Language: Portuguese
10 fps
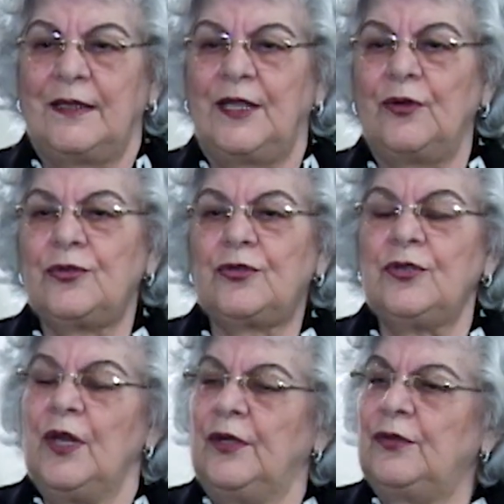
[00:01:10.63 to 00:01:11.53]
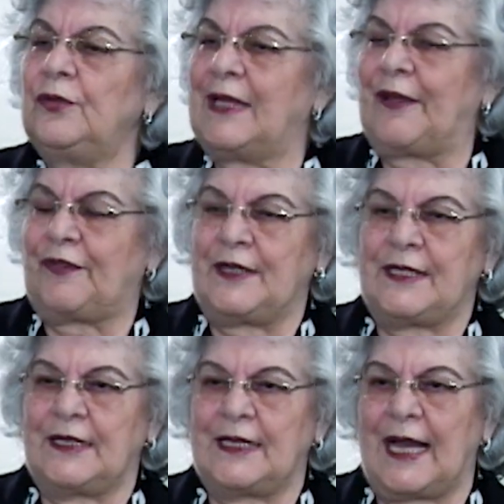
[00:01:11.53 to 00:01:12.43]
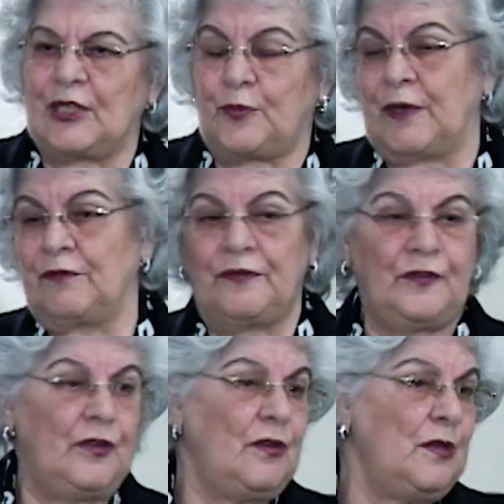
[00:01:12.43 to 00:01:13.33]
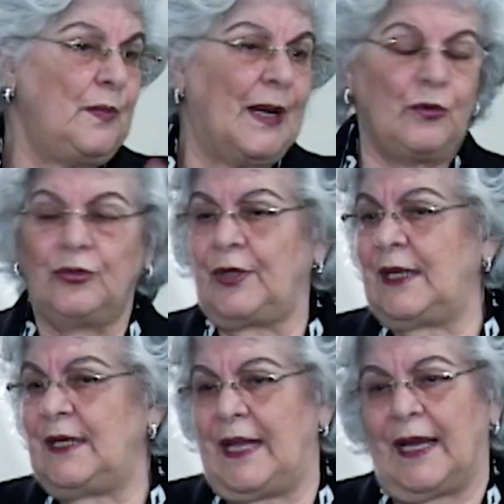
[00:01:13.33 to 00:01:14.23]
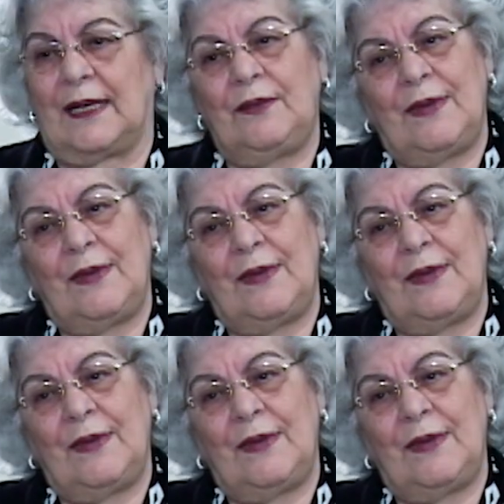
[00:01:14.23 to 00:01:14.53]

Deus não dá felicidade para um filho e para outro ele nega.